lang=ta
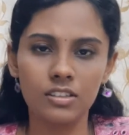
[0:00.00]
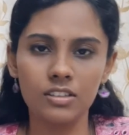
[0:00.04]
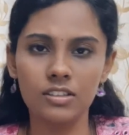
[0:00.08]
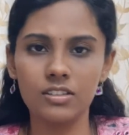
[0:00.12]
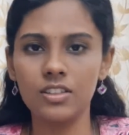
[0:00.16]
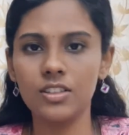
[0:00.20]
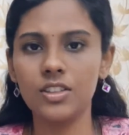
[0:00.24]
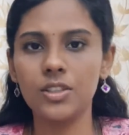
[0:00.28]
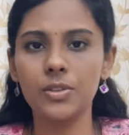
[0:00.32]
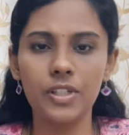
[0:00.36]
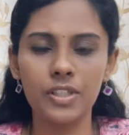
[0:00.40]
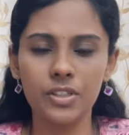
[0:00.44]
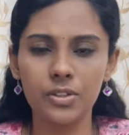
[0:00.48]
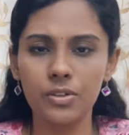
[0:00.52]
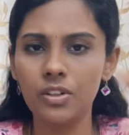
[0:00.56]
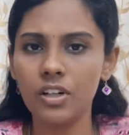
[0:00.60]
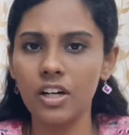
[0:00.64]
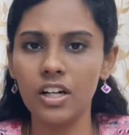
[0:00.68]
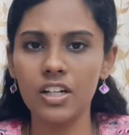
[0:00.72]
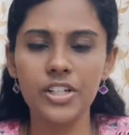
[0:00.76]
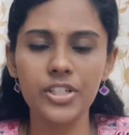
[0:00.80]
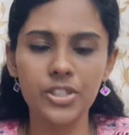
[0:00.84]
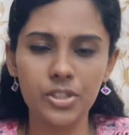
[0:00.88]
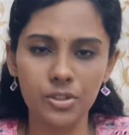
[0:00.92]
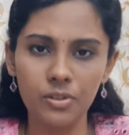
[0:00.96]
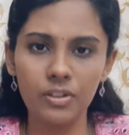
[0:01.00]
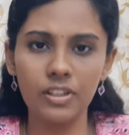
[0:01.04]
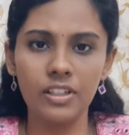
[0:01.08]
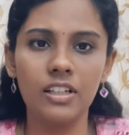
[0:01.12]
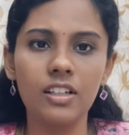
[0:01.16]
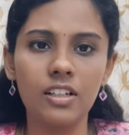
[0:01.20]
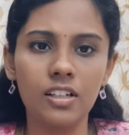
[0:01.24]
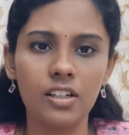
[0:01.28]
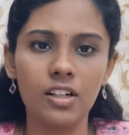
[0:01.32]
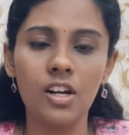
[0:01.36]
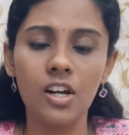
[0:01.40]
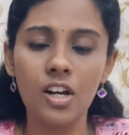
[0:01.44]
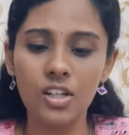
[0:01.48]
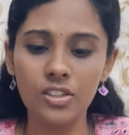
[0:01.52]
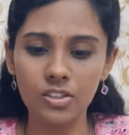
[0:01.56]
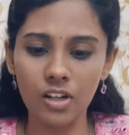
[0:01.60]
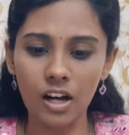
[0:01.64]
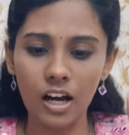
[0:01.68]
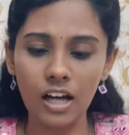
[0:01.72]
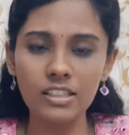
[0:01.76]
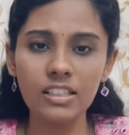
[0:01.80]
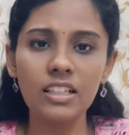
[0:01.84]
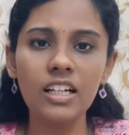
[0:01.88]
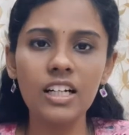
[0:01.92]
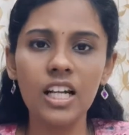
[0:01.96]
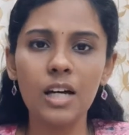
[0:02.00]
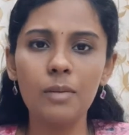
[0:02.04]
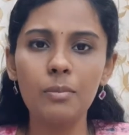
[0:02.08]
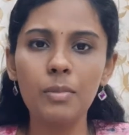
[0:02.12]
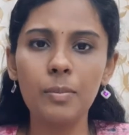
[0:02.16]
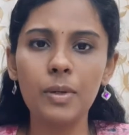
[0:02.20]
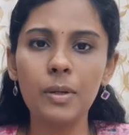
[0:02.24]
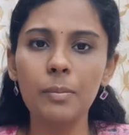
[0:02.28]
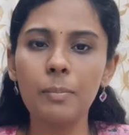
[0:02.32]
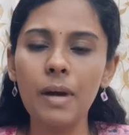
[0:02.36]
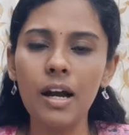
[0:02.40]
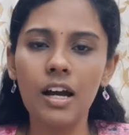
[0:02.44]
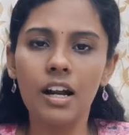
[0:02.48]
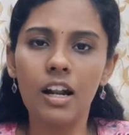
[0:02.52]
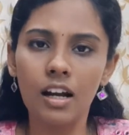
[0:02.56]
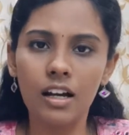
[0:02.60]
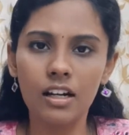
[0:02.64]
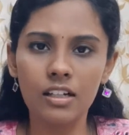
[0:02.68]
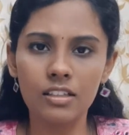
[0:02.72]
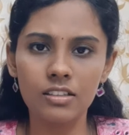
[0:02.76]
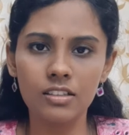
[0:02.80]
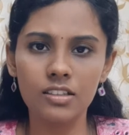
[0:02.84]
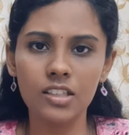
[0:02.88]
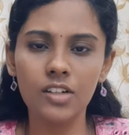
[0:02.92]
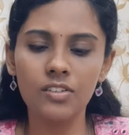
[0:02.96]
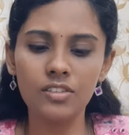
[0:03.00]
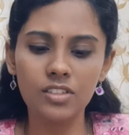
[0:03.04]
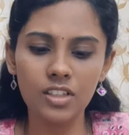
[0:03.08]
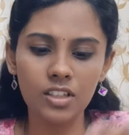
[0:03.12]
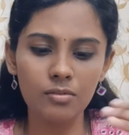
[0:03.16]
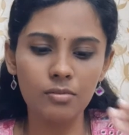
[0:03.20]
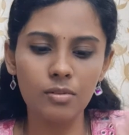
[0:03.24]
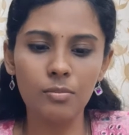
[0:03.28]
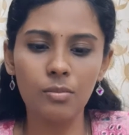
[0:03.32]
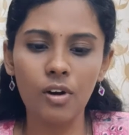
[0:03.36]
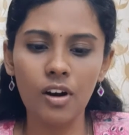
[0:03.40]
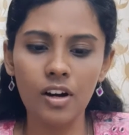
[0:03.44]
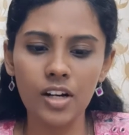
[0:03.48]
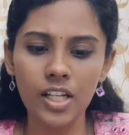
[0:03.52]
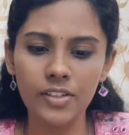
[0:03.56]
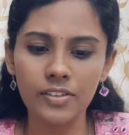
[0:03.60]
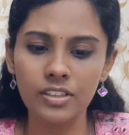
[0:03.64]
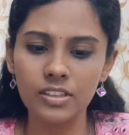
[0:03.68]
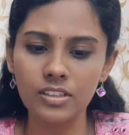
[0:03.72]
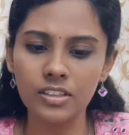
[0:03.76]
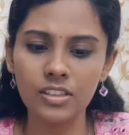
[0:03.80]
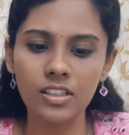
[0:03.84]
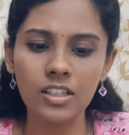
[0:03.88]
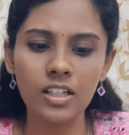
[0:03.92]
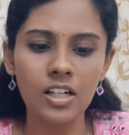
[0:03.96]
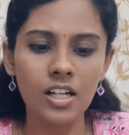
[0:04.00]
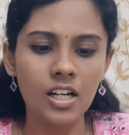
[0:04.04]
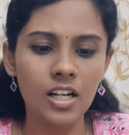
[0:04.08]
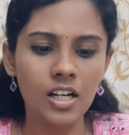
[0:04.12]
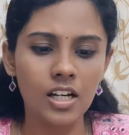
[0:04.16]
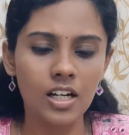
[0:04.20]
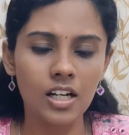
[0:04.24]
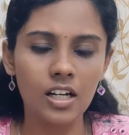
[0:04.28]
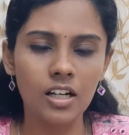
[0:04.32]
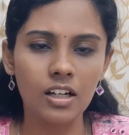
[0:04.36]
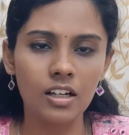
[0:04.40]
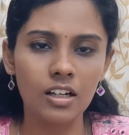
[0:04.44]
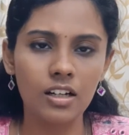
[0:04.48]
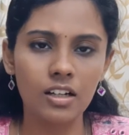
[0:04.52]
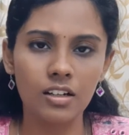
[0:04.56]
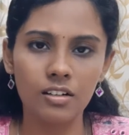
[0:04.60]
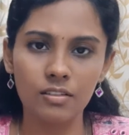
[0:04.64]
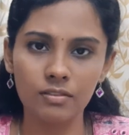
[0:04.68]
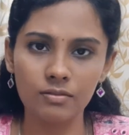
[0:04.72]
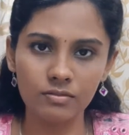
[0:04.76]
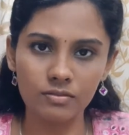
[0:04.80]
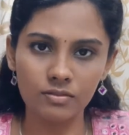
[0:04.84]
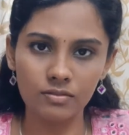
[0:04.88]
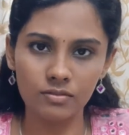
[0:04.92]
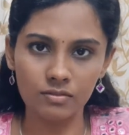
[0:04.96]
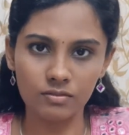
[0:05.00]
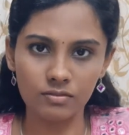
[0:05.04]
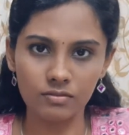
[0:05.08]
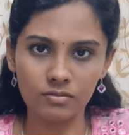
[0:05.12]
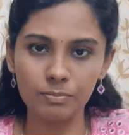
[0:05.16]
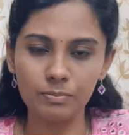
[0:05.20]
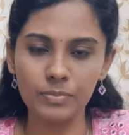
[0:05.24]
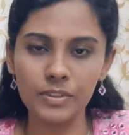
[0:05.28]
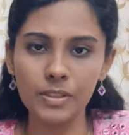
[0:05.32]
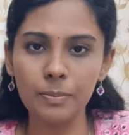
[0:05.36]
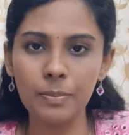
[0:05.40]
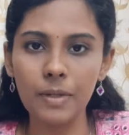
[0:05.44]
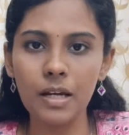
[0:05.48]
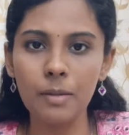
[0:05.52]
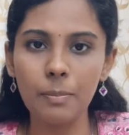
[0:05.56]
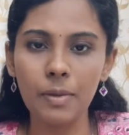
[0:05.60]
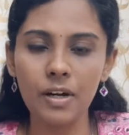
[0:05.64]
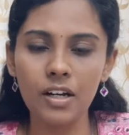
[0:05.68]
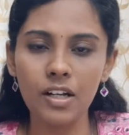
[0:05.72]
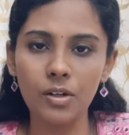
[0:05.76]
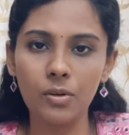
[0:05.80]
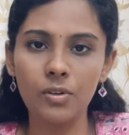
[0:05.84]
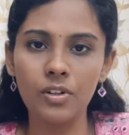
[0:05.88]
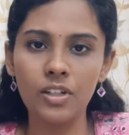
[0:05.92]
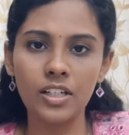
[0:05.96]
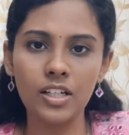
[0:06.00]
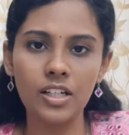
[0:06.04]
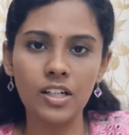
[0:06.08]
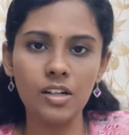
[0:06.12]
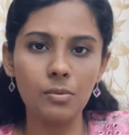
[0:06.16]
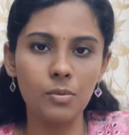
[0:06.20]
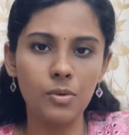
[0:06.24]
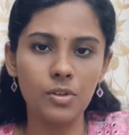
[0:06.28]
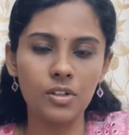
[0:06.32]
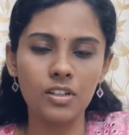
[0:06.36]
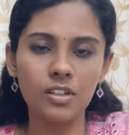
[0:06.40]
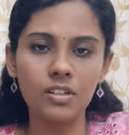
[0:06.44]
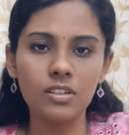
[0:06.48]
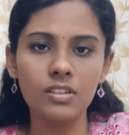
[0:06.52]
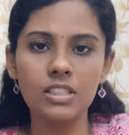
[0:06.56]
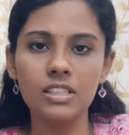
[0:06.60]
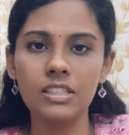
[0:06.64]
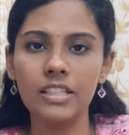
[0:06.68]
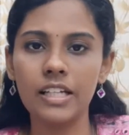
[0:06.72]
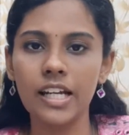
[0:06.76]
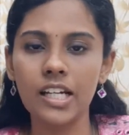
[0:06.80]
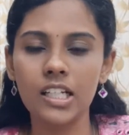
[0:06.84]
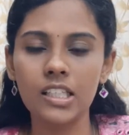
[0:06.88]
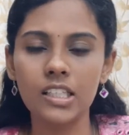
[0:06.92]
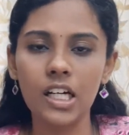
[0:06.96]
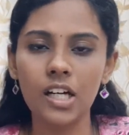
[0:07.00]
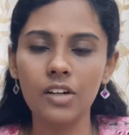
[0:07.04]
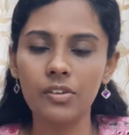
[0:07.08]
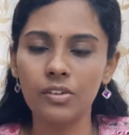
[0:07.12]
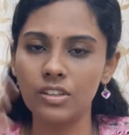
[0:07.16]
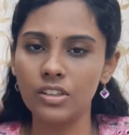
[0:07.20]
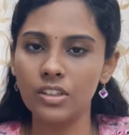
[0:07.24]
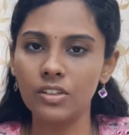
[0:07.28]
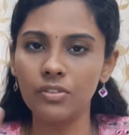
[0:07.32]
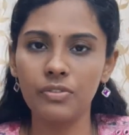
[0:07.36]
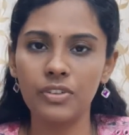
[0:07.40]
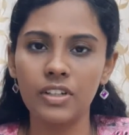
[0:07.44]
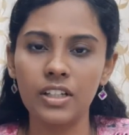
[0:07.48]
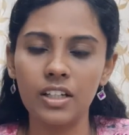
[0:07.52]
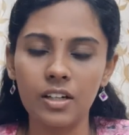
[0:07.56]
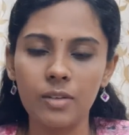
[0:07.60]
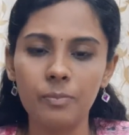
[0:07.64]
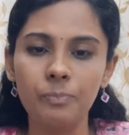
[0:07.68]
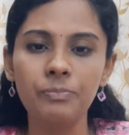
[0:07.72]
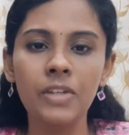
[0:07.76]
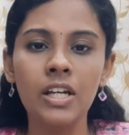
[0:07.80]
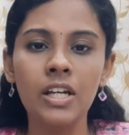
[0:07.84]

சுச்சுவேஷனோ கண்டிஷனோ இருக்குது ஸோ அதுக்கு நம்ம ப்ரிப்பேர் ஆகிறதுக்கு தான் வந்து நம்ம பாடி வந்து ப்ரிப்பேர் பண்ணக்கூடிய ஒரு ஸ்டேட் தான் வந்து ஃபியர்